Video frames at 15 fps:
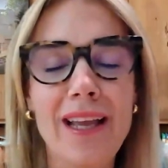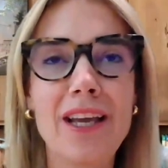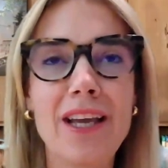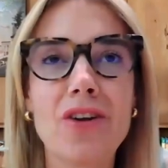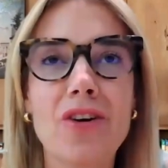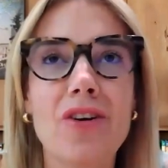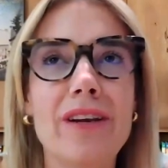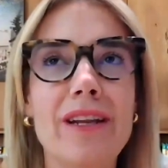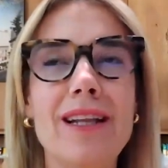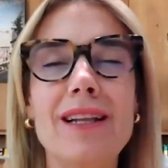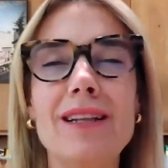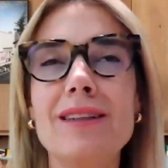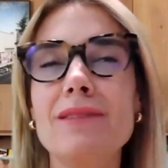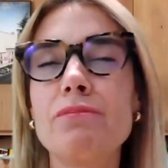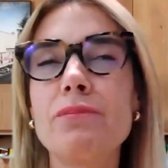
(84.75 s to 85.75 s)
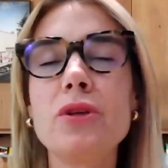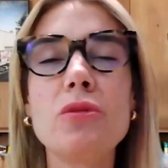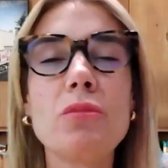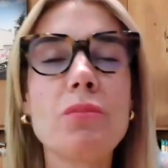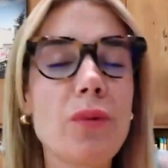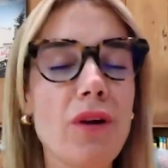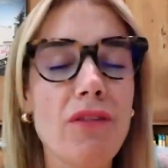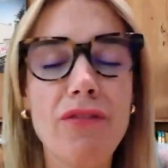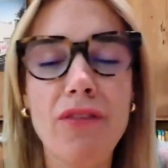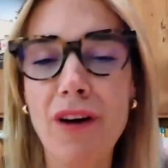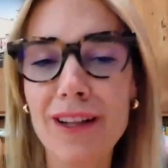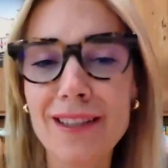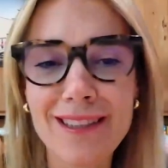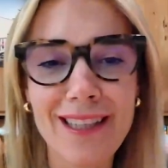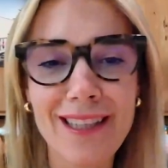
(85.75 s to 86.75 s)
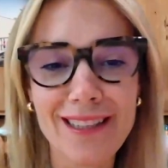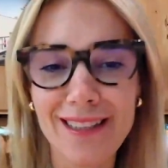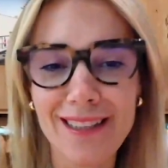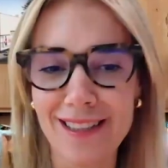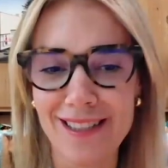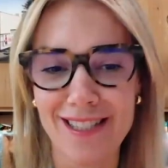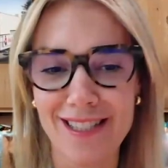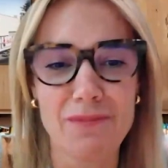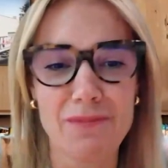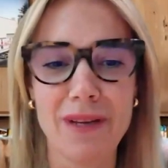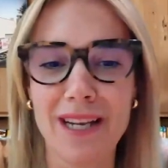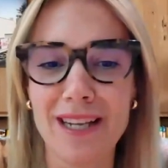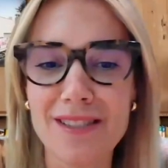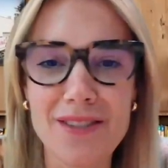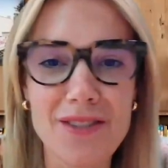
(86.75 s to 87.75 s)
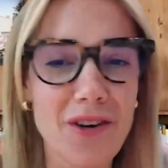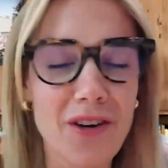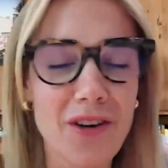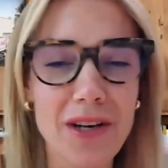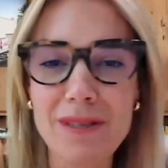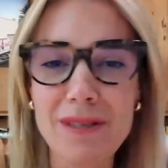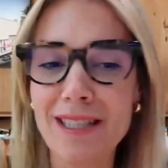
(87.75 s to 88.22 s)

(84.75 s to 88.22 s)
Ero nel più profonda desesperazione,